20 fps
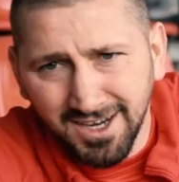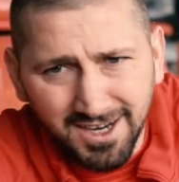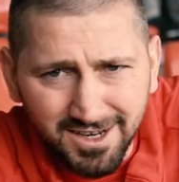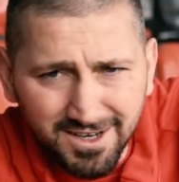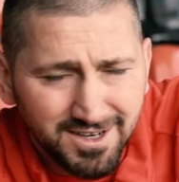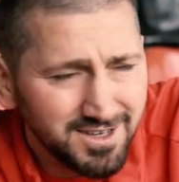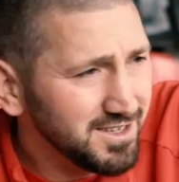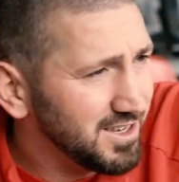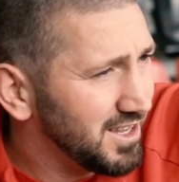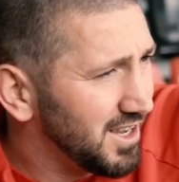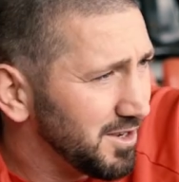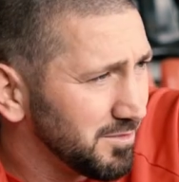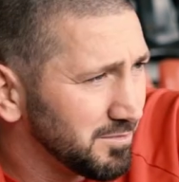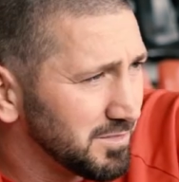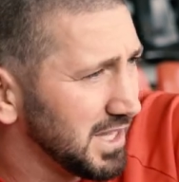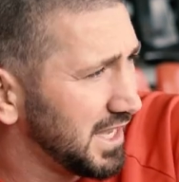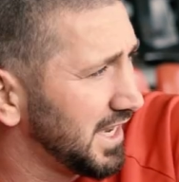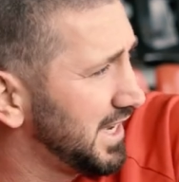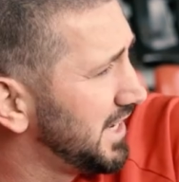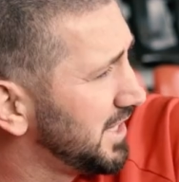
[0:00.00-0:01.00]
äh, nach
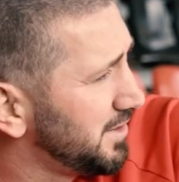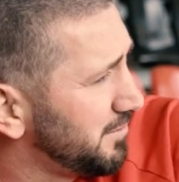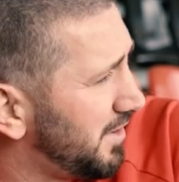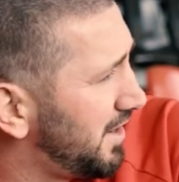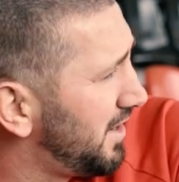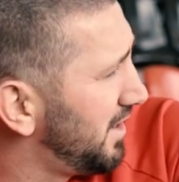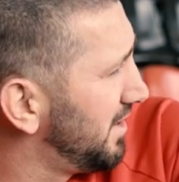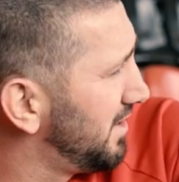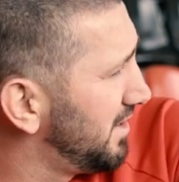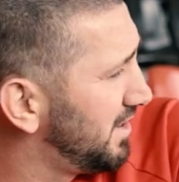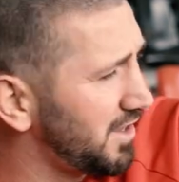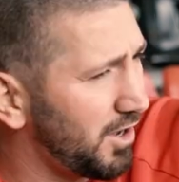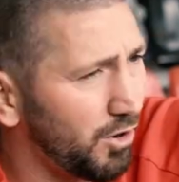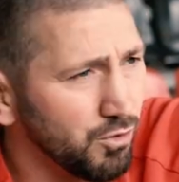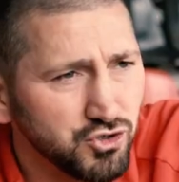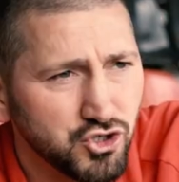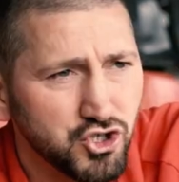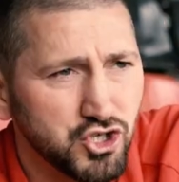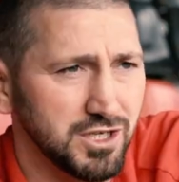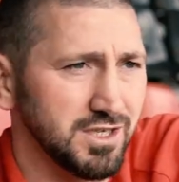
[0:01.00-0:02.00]
dem Training mal
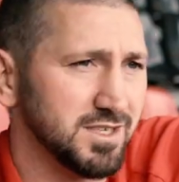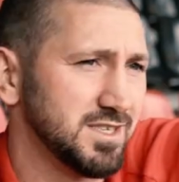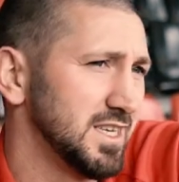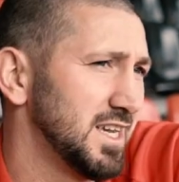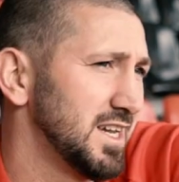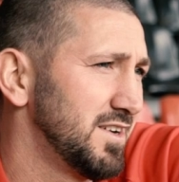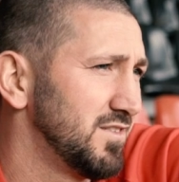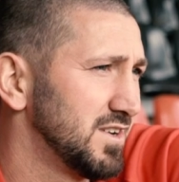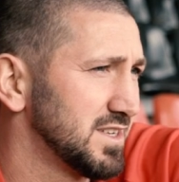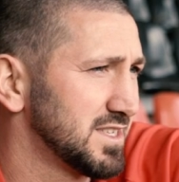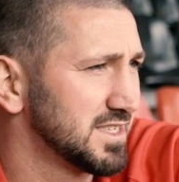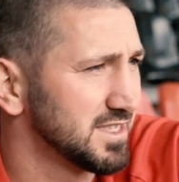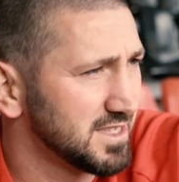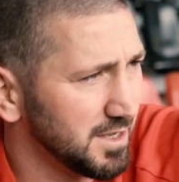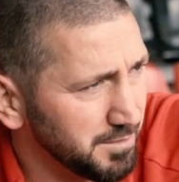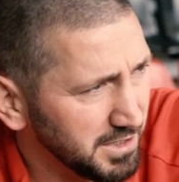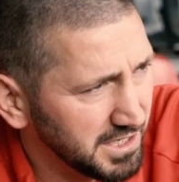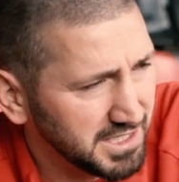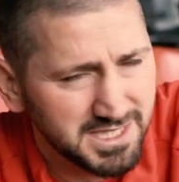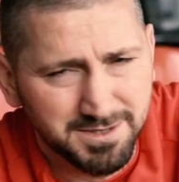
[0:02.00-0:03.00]
ausschieße, irgendwas, das
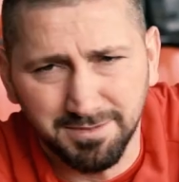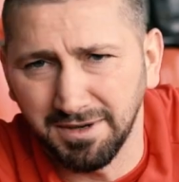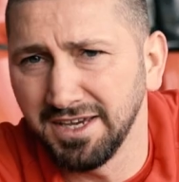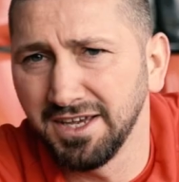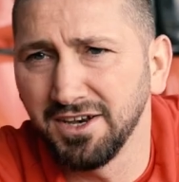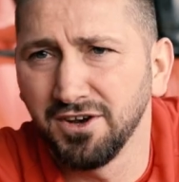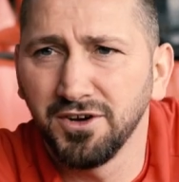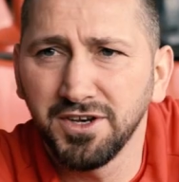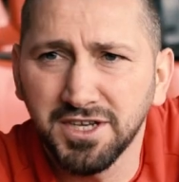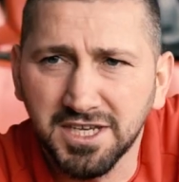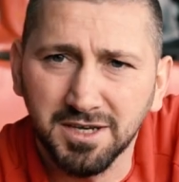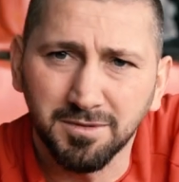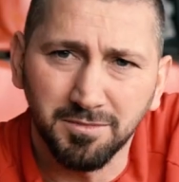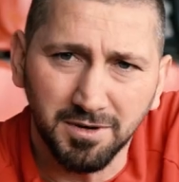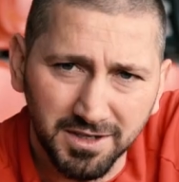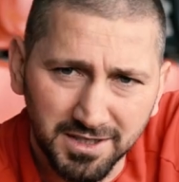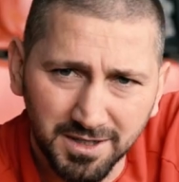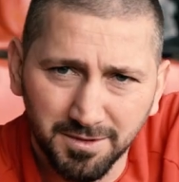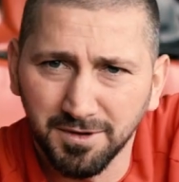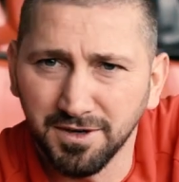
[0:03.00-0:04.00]
habe ich jetzt zwar hier noch nicht
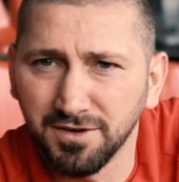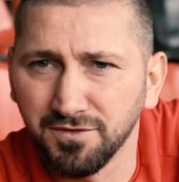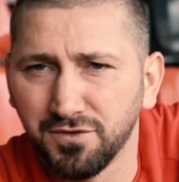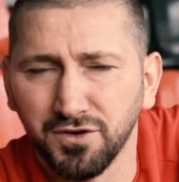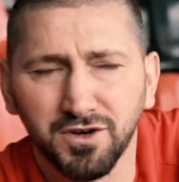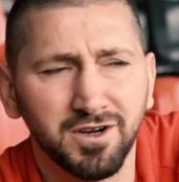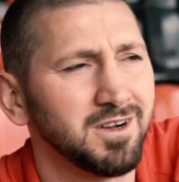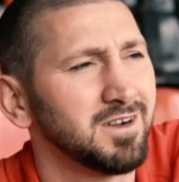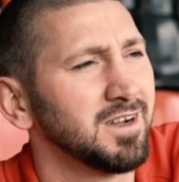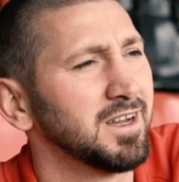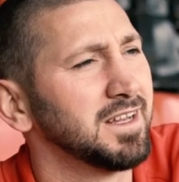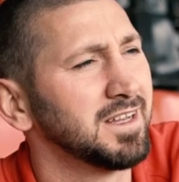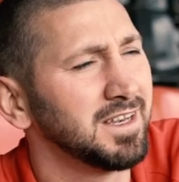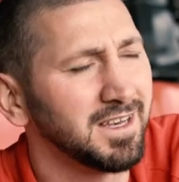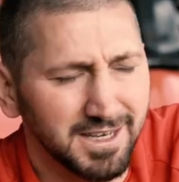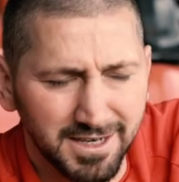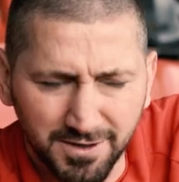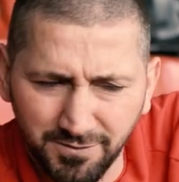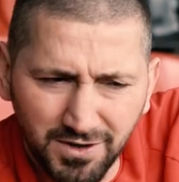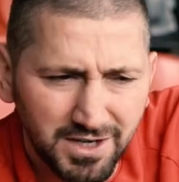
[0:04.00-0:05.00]
gemacht, aber in der Vergangenheit,
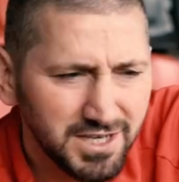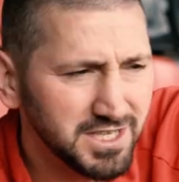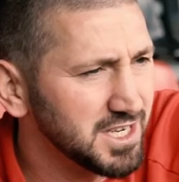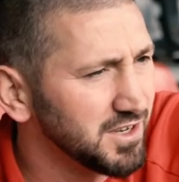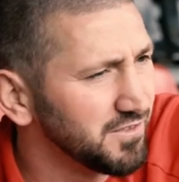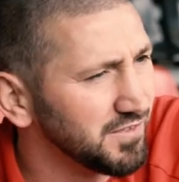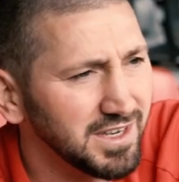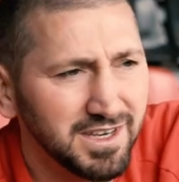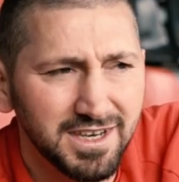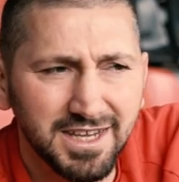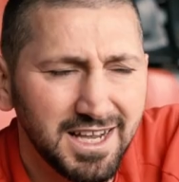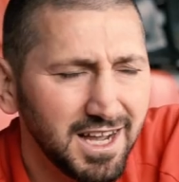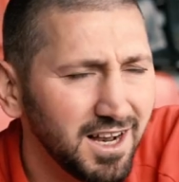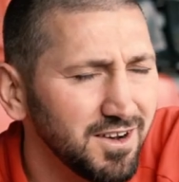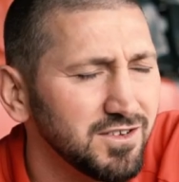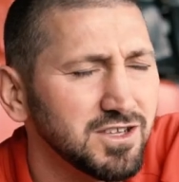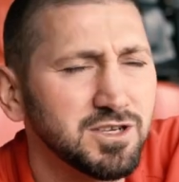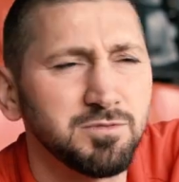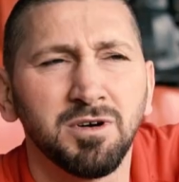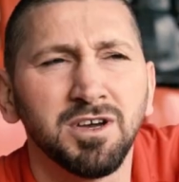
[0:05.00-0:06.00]
dann will ich gewinnen.
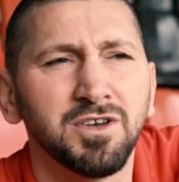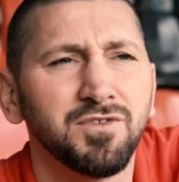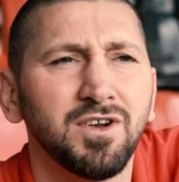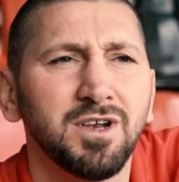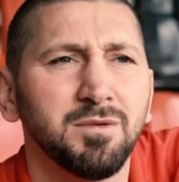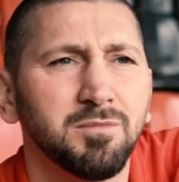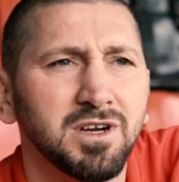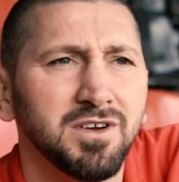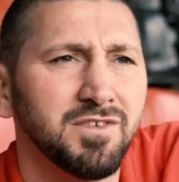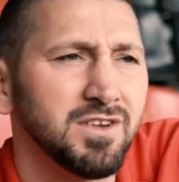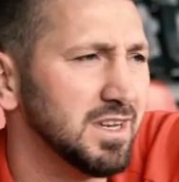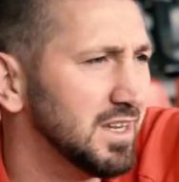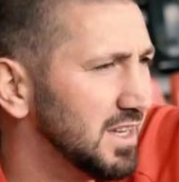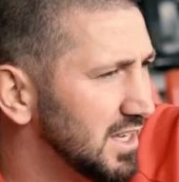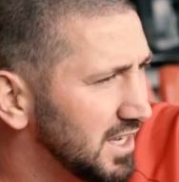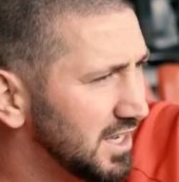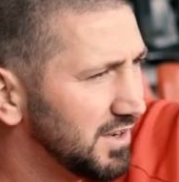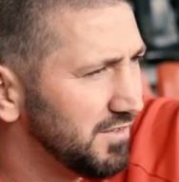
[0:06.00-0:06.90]
Egal was ich mache, ich will immer gewinnen.